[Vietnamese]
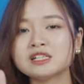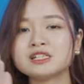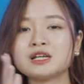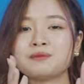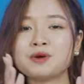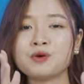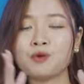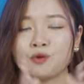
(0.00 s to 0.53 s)
chiếc
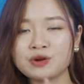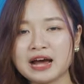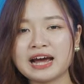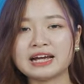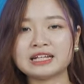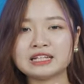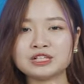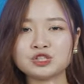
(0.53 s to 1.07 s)
CPU
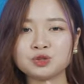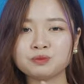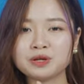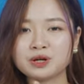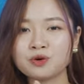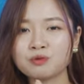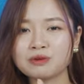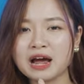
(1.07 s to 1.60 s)
này thì chúng
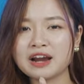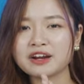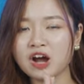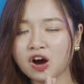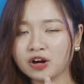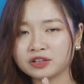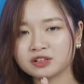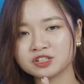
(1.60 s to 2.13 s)
mình cũng đã
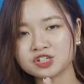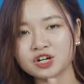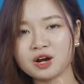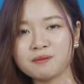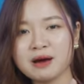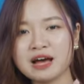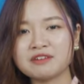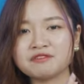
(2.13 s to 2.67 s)
nói tới cho
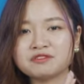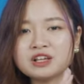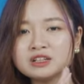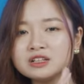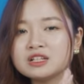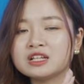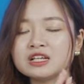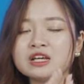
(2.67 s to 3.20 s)
các bạn
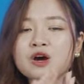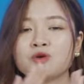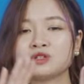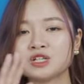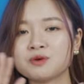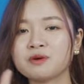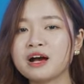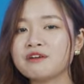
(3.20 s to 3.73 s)
rất nhiều
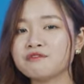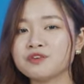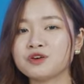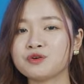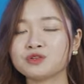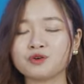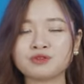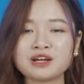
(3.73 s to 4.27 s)
trong các
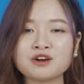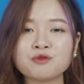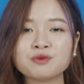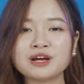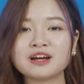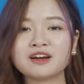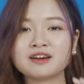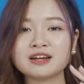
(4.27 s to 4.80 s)
video Tàu Nhanh Công
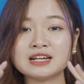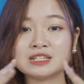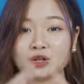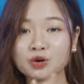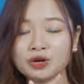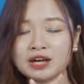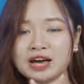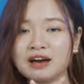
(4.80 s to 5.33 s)
Nghệ gần đây
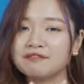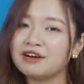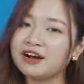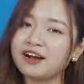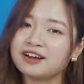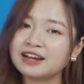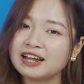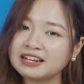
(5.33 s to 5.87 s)
rồi. Và
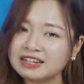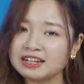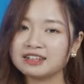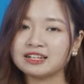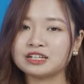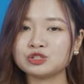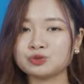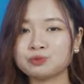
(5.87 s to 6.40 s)
gần đây nhất
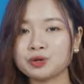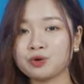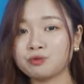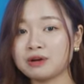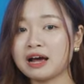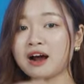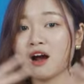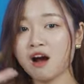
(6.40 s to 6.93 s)
thì chúng mình
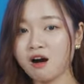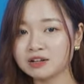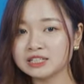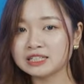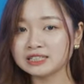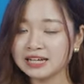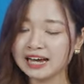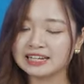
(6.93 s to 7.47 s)
cũng đã có
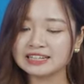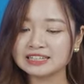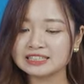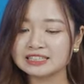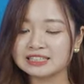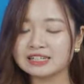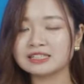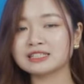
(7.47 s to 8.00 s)
trên tay những
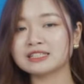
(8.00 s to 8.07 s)
chiếc